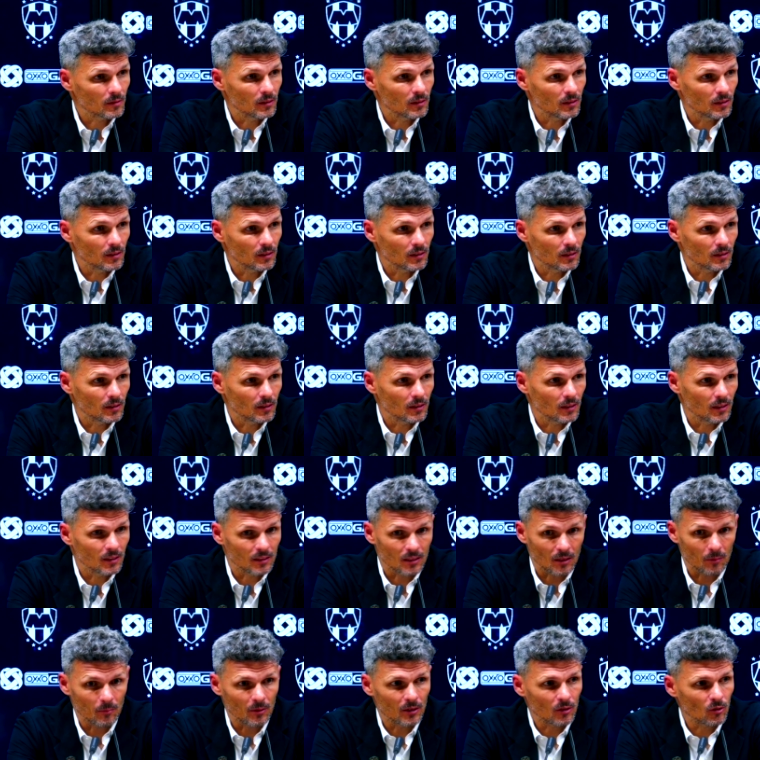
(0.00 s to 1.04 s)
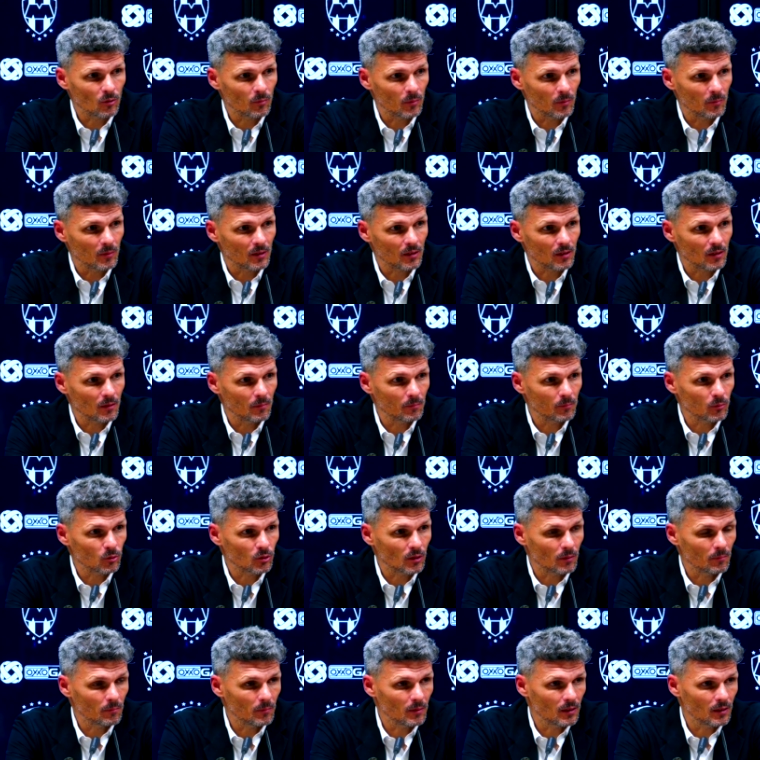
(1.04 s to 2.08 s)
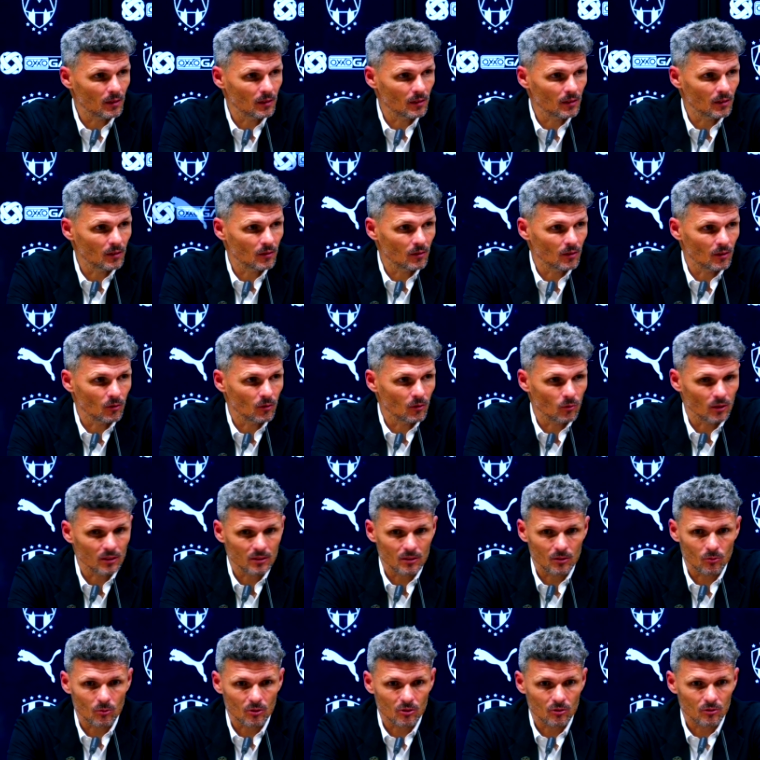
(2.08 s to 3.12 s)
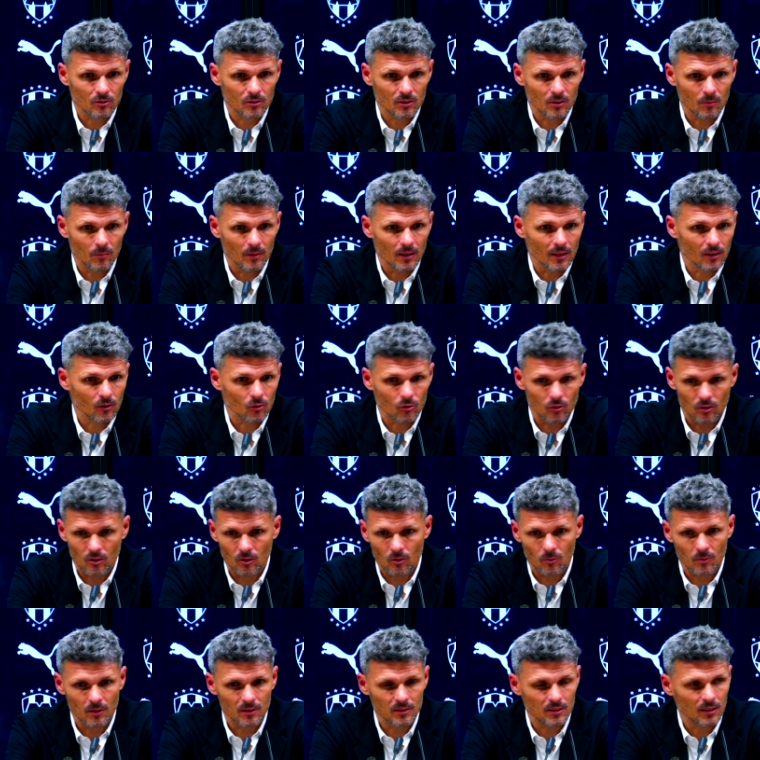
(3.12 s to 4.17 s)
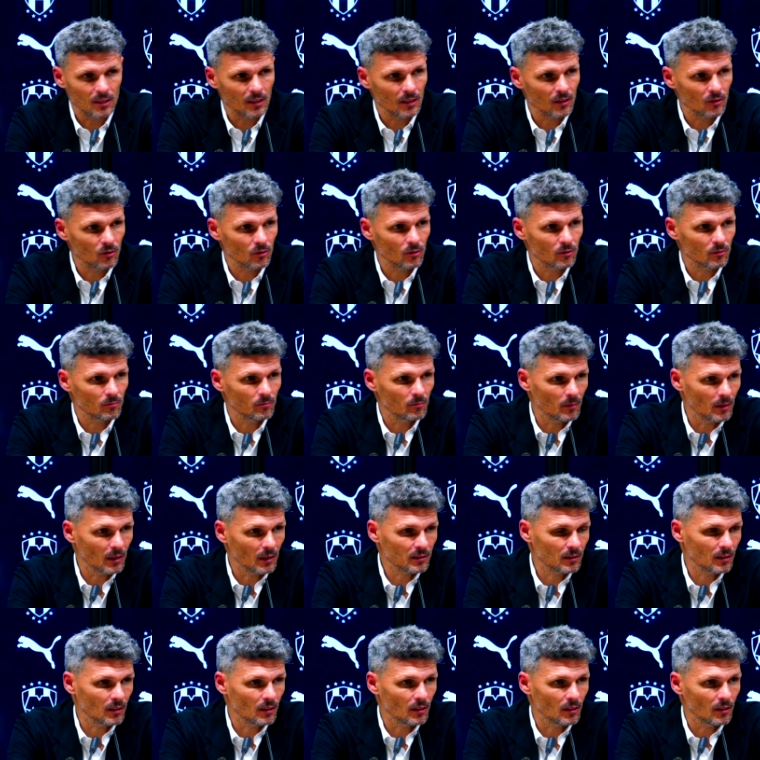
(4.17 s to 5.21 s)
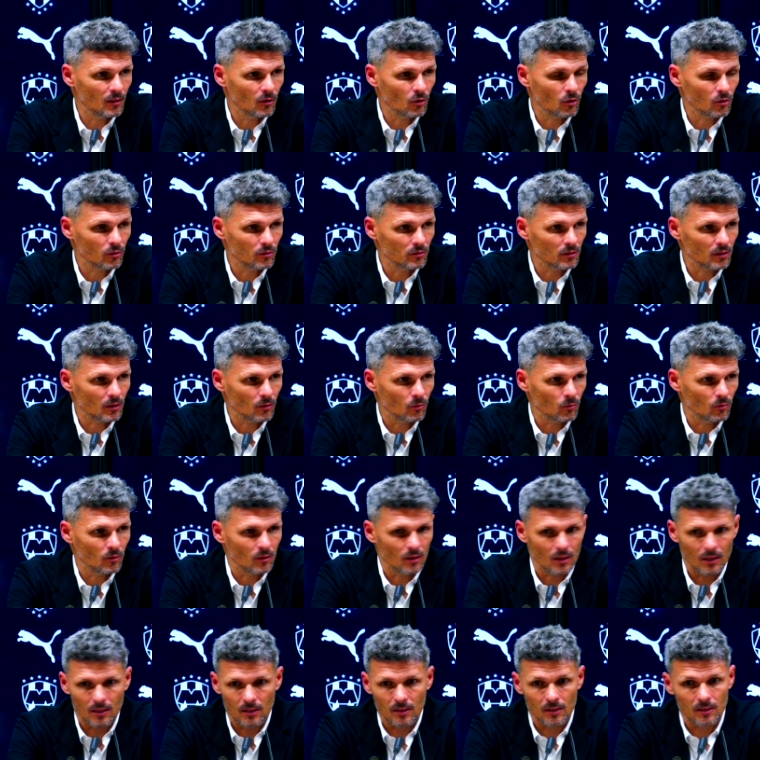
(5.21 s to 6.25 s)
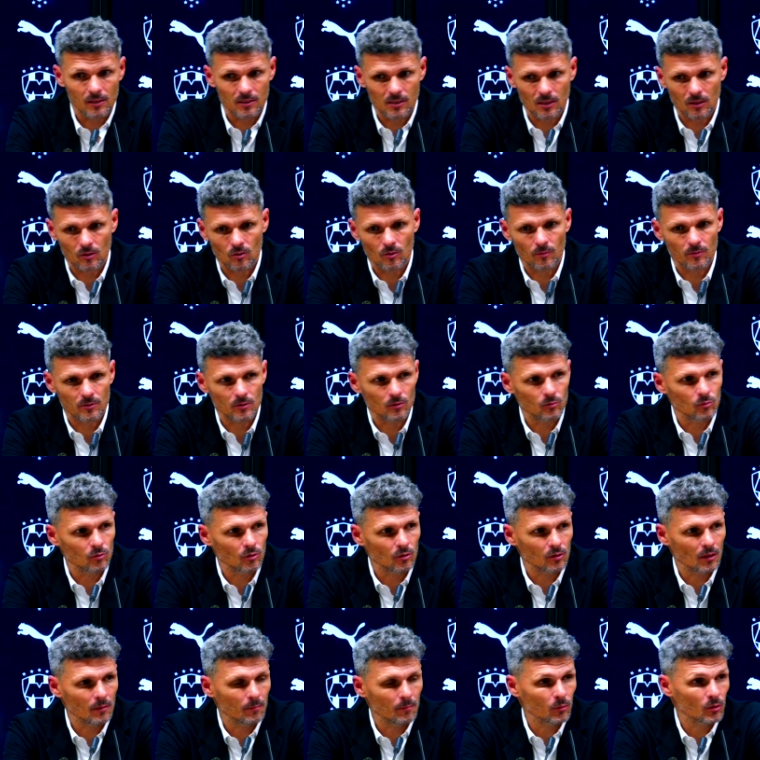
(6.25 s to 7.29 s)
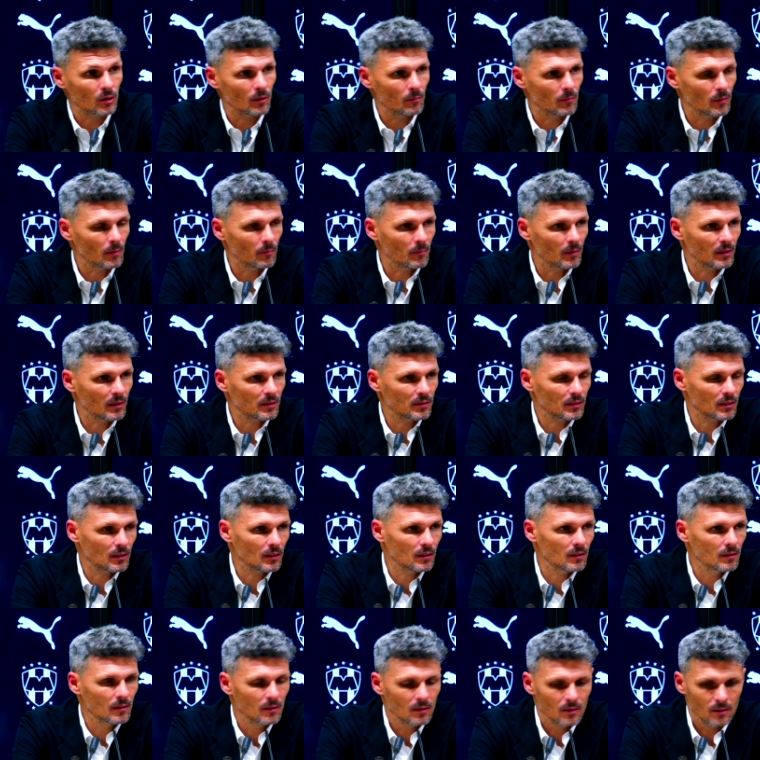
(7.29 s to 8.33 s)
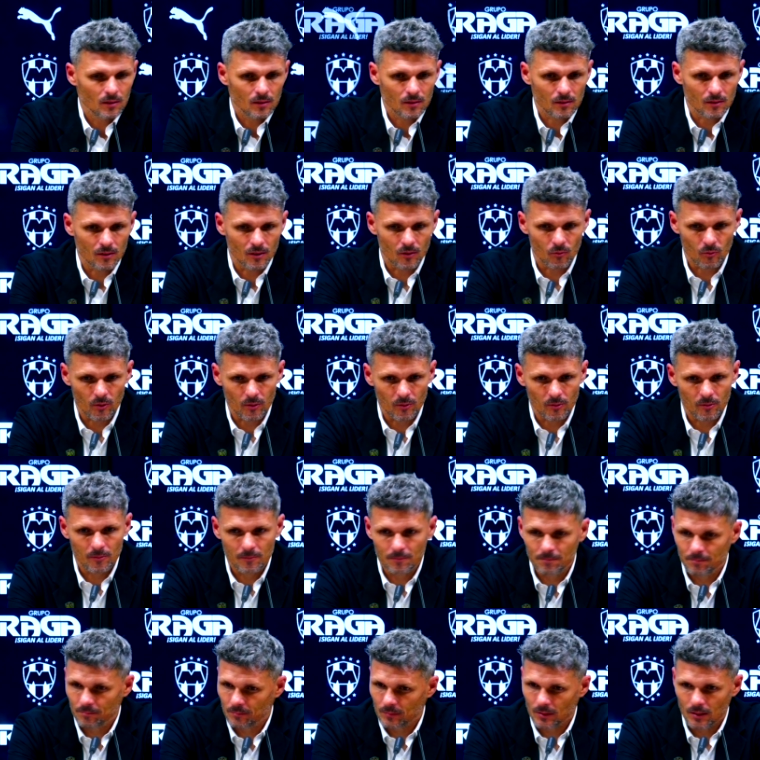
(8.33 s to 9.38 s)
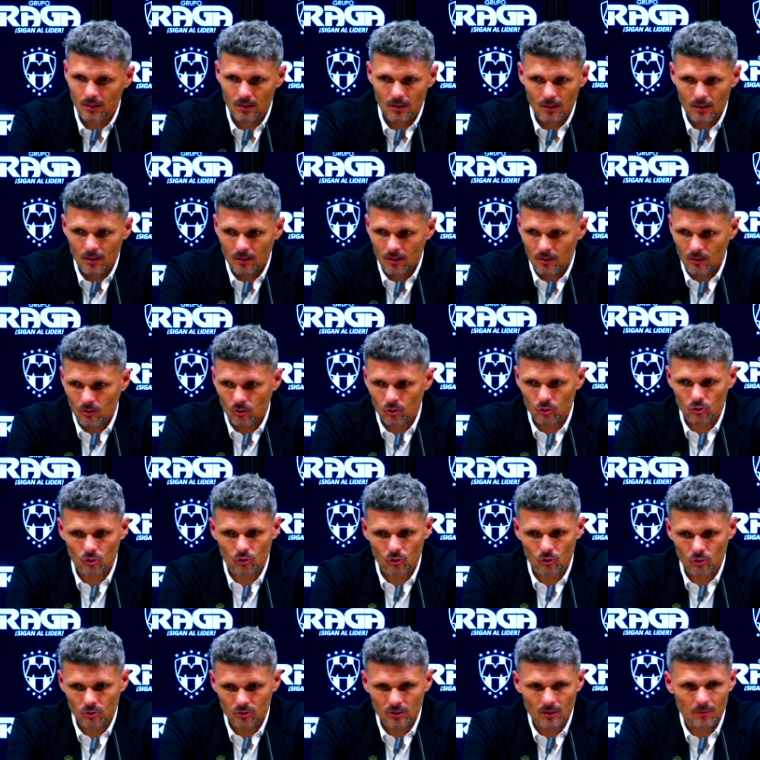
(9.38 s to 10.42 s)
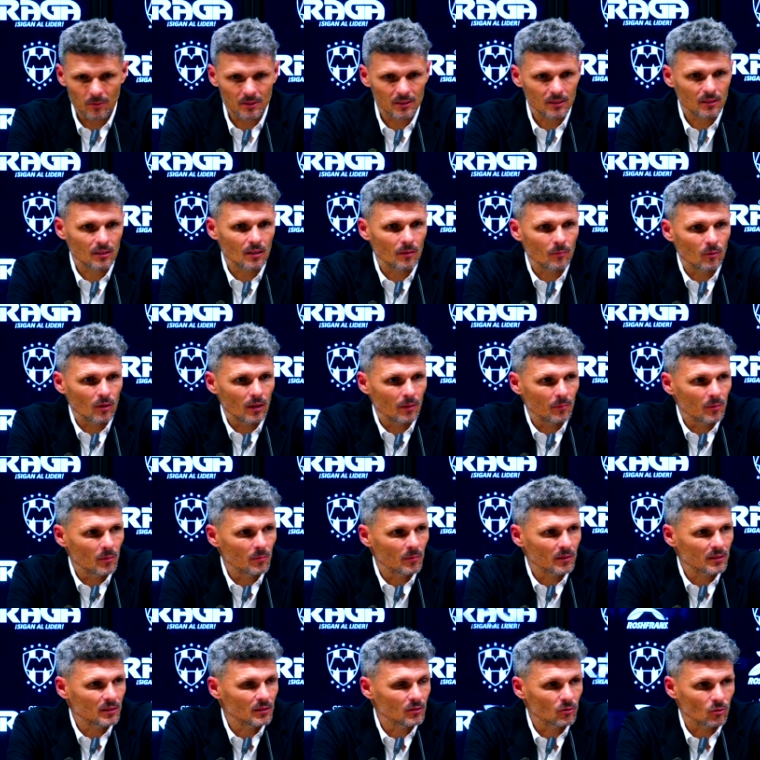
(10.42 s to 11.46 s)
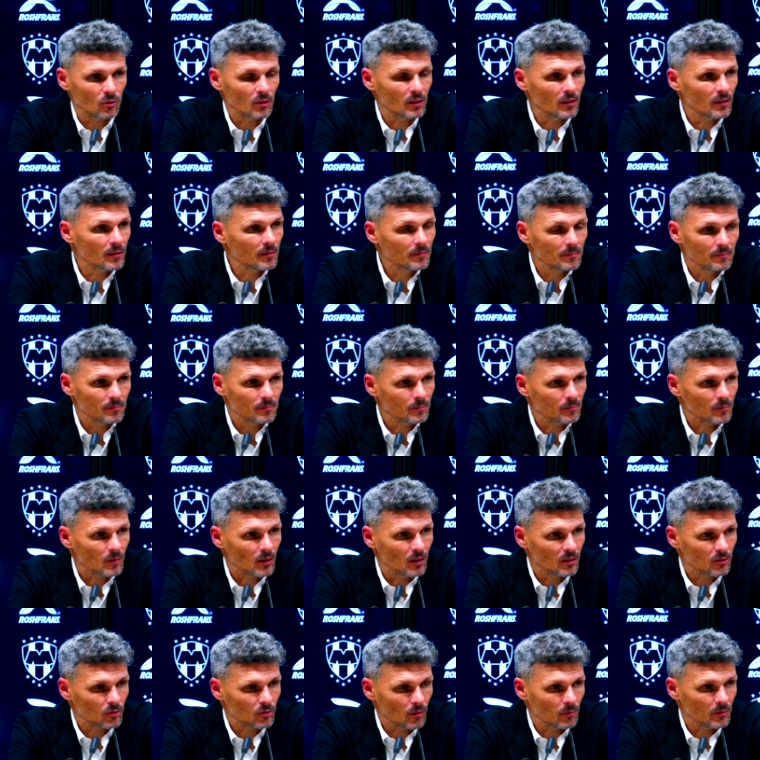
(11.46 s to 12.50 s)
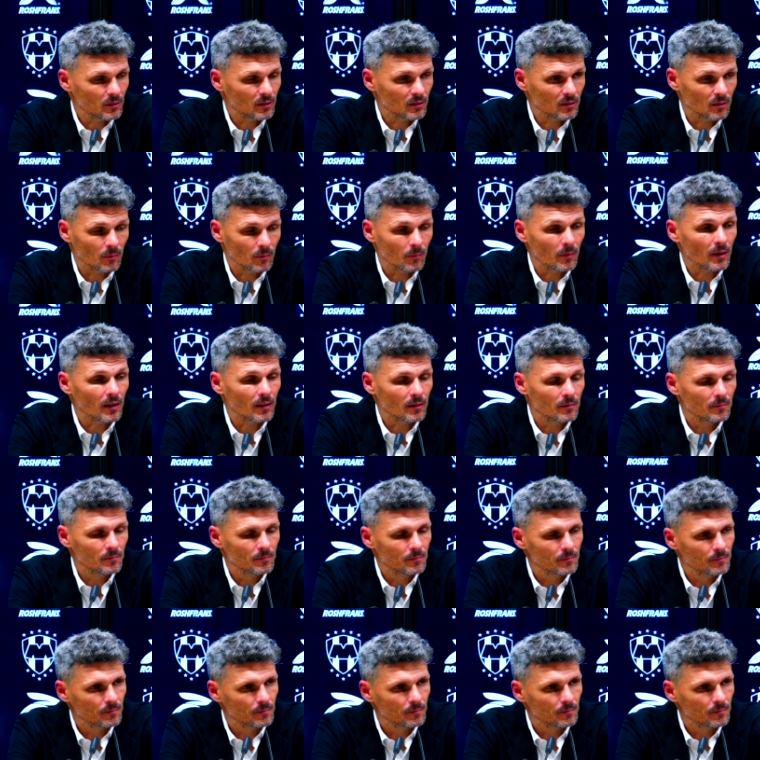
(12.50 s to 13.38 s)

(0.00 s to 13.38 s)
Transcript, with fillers: Y, terminando el primer tiempo también en, una situación similar donde no habían llegado, me hacen el 2 contra 1. Y iniciando el segundo tiempo también me hace de nuevo. No todos a veces estamos en la misma sintonía y eso a veces se paga.